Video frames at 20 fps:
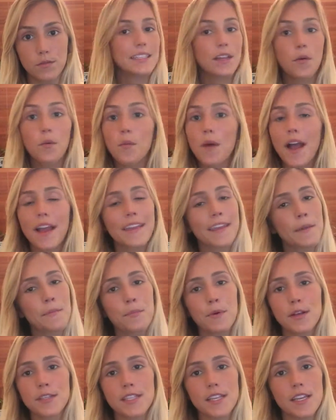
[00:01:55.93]
Não há quem
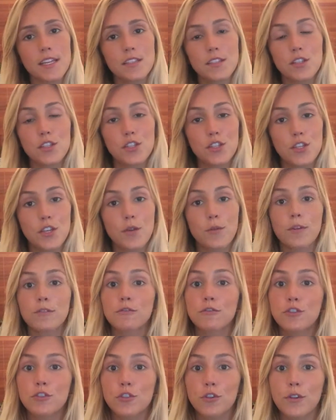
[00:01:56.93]
possa resistir
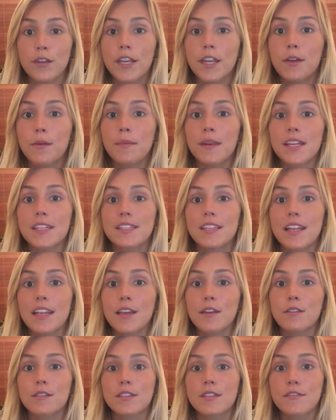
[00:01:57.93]
quando o chorinho
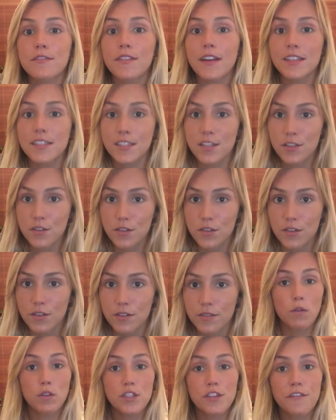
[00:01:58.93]
brasileiro se faz
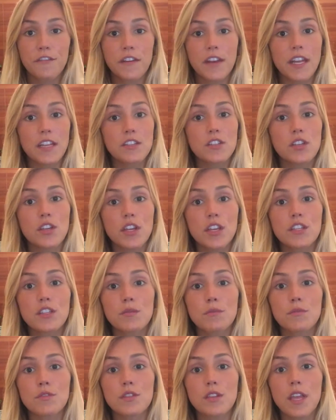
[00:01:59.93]
sentir. Os diferentes
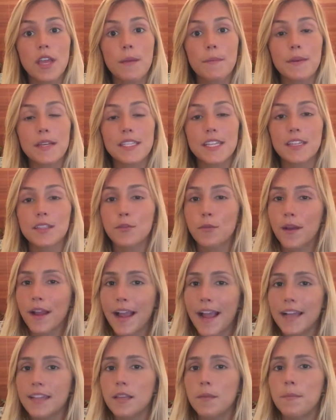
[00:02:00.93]
ritmos que representam
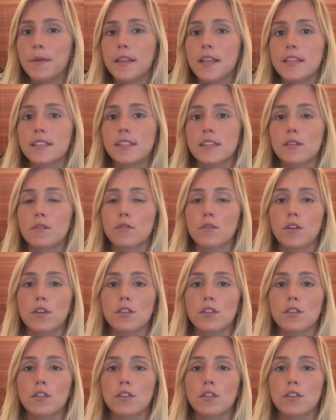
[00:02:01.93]
cada pedacinho do